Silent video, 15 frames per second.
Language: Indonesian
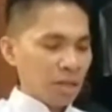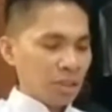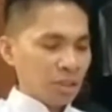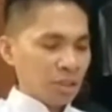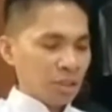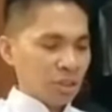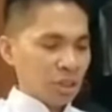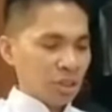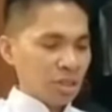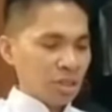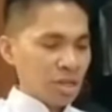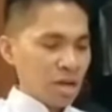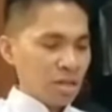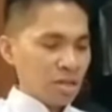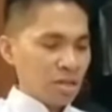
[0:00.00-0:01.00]

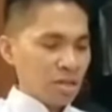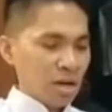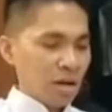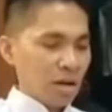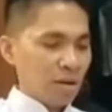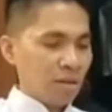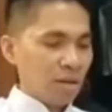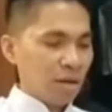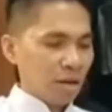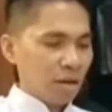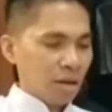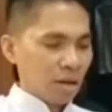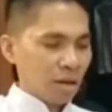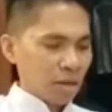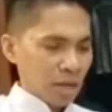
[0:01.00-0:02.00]
setianya
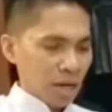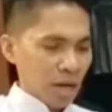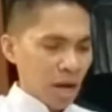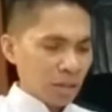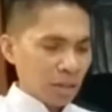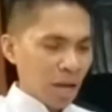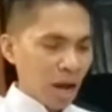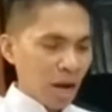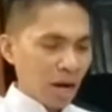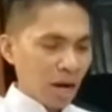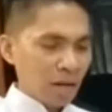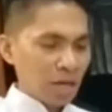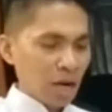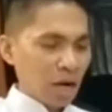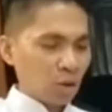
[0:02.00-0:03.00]
dengan
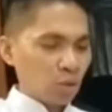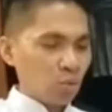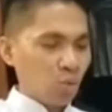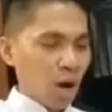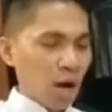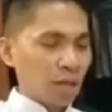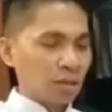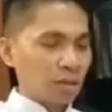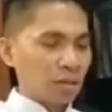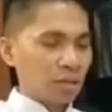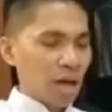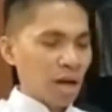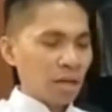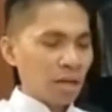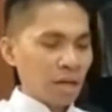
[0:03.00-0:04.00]
tangan yang kuat
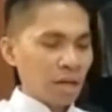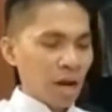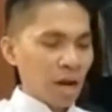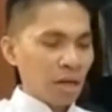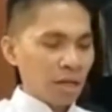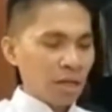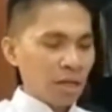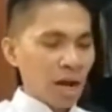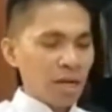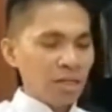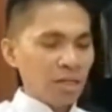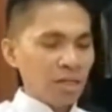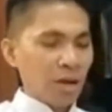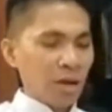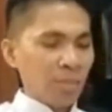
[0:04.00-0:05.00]
dan
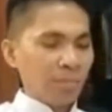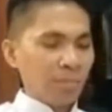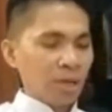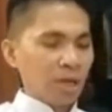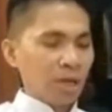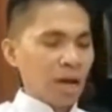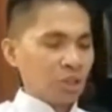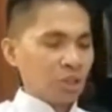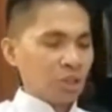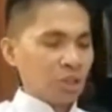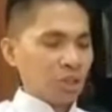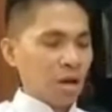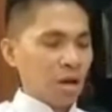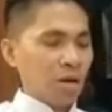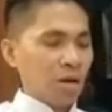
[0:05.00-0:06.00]
dengan yang
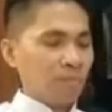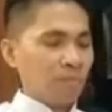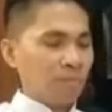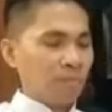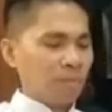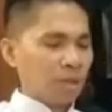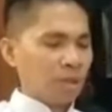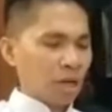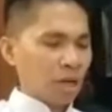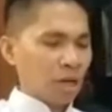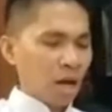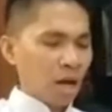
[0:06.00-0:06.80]
perkasa